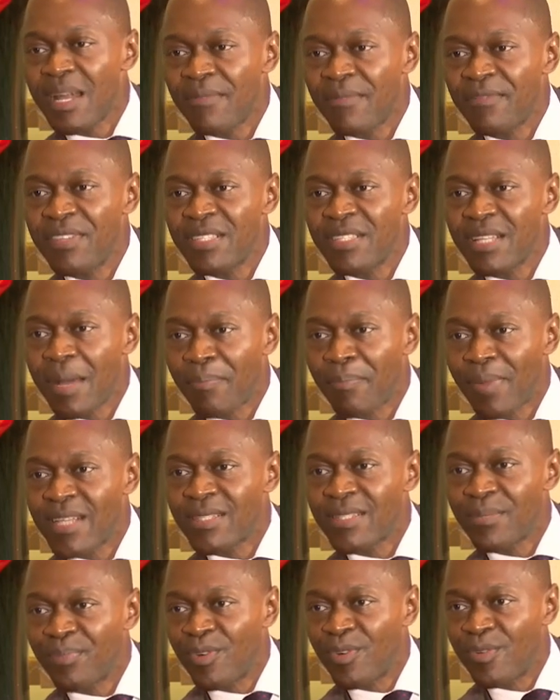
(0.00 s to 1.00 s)
visaient la place de
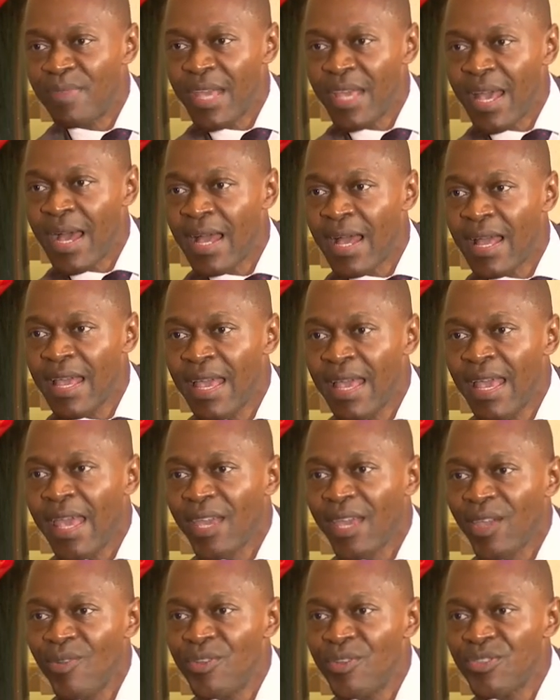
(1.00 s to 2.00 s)
Paul Biya et
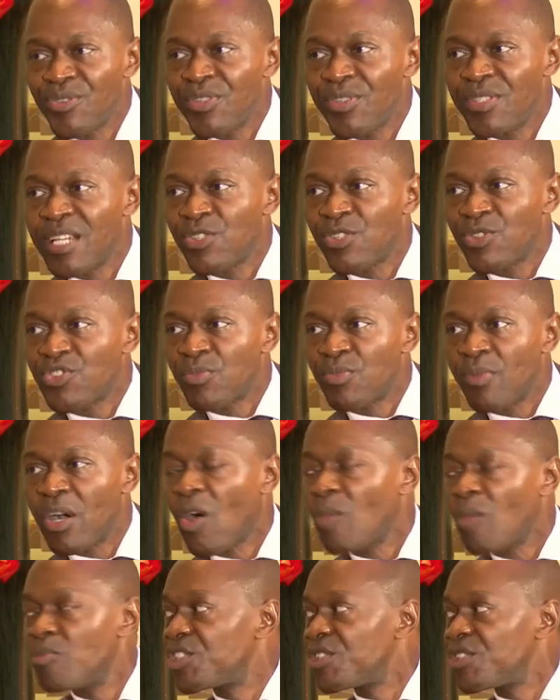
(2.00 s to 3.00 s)
qui l'utilisait justement
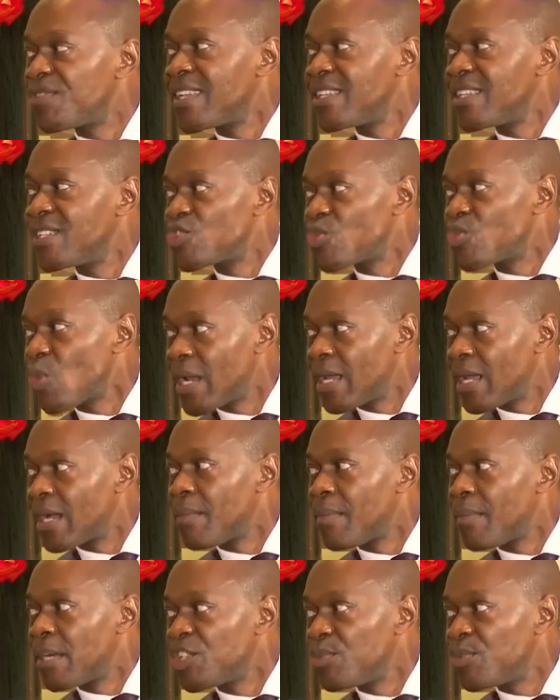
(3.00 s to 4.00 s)
comme cheval de Troie dans la
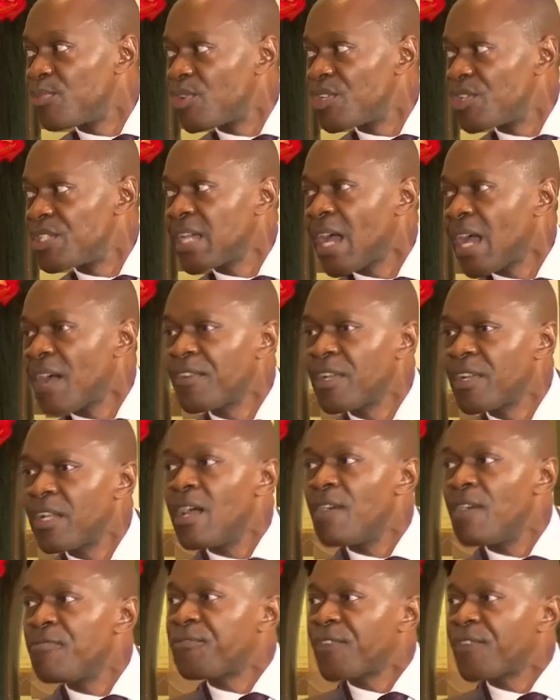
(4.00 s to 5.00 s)
machine politique afin de
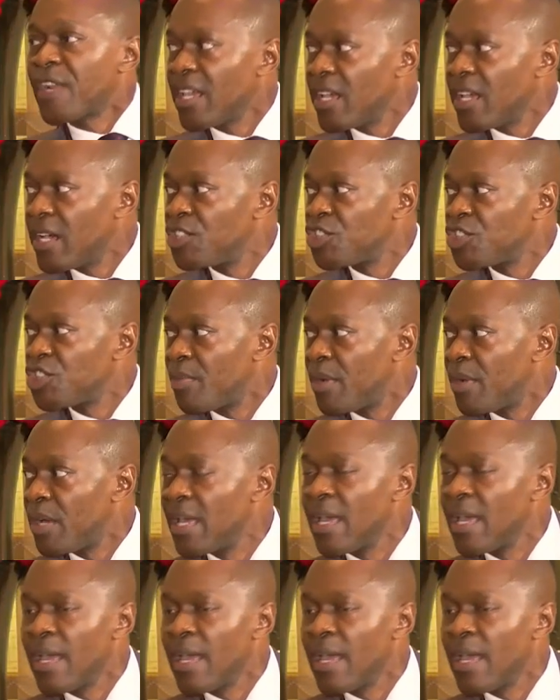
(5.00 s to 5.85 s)
leur frayer un chemin,